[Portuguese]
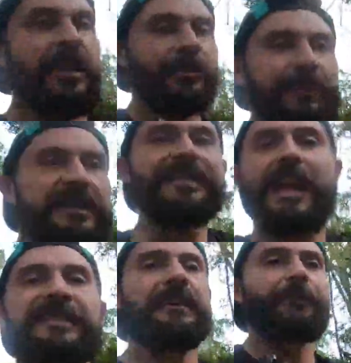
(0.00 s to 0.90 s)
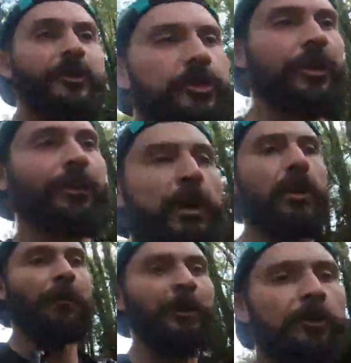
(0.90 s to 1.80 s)
de 26 a 28
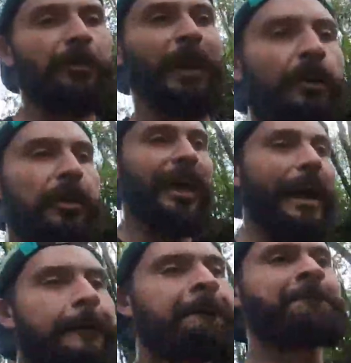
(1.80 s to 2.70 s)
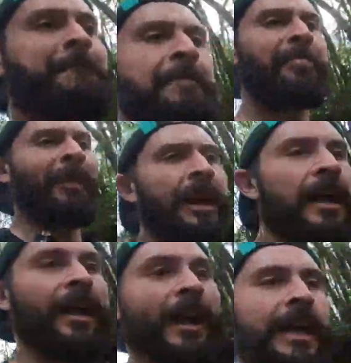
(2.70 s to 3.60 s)
quilômetros para rodar
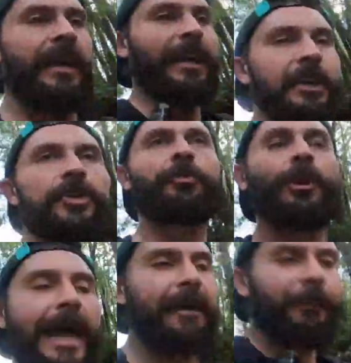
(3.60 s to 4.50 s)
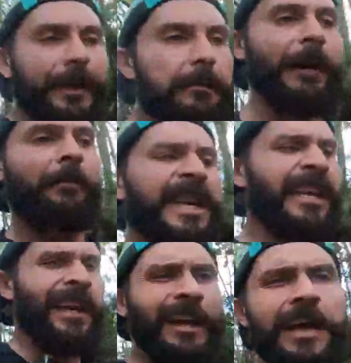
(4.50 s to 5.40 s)
em ritmo leve, que para
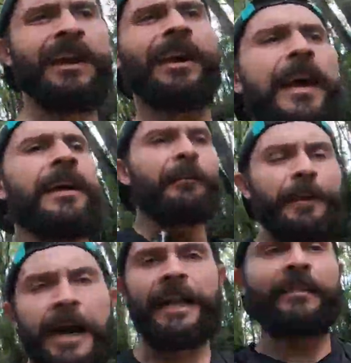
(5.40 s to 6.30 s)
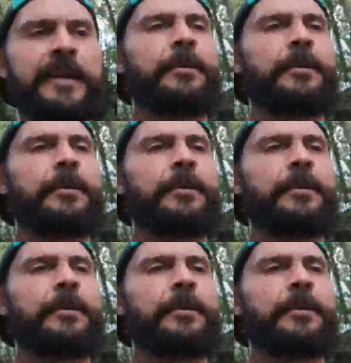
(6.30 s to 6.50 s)
mim ficaria entre